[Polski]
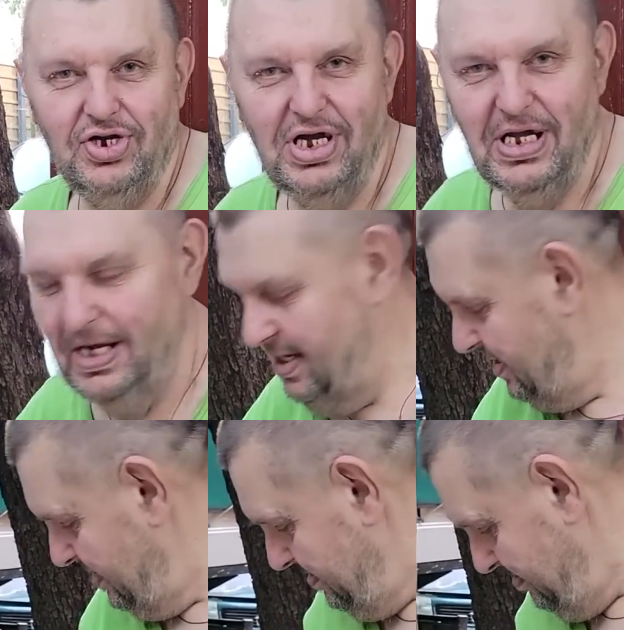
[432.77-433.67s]
nie będę
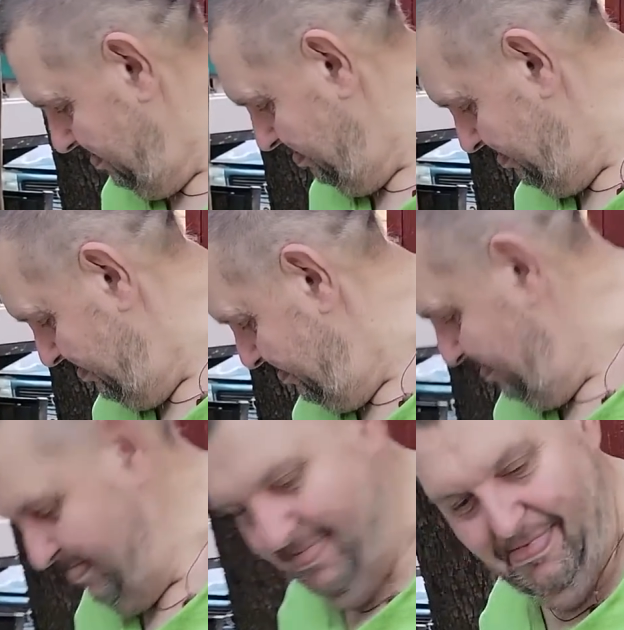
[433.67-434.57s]
siadał tam.
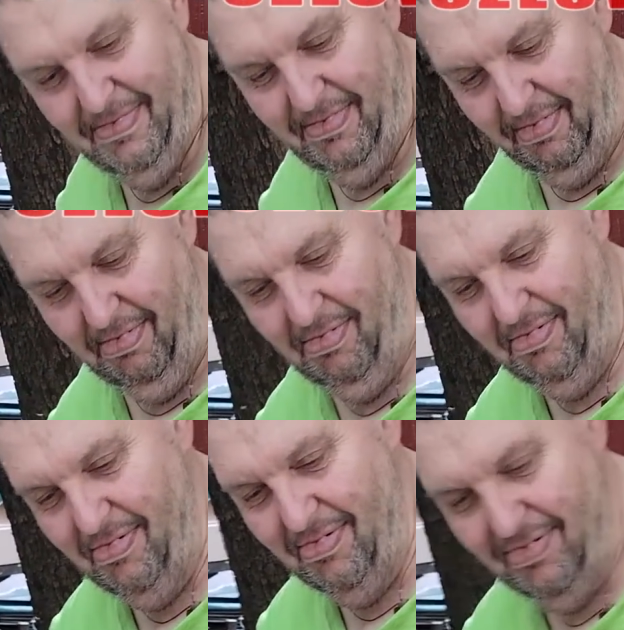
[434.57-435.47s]
Tu ja siedzę
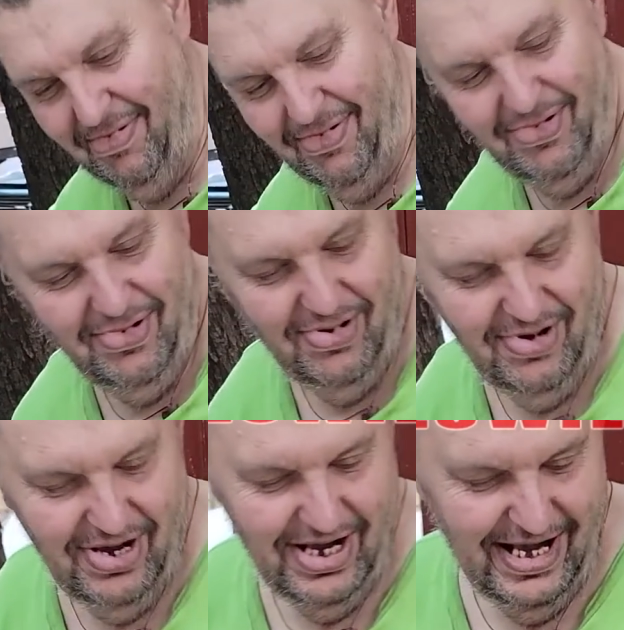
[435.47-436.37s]
pod daszkiem,
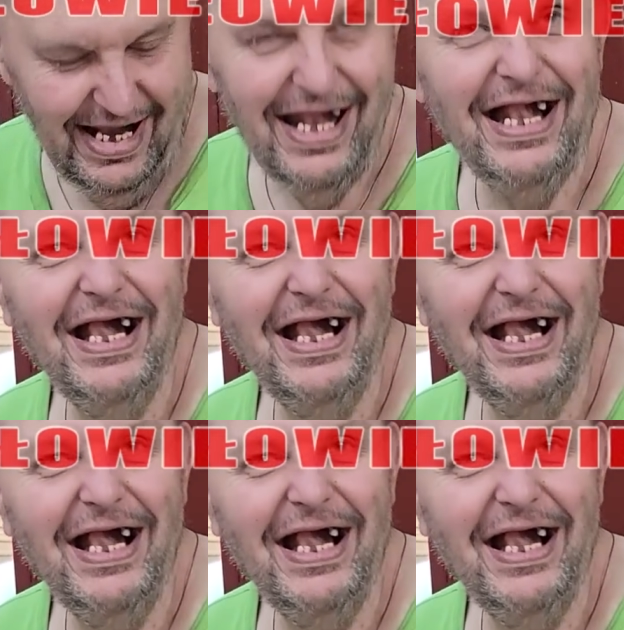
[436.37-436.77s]
a tam nie ma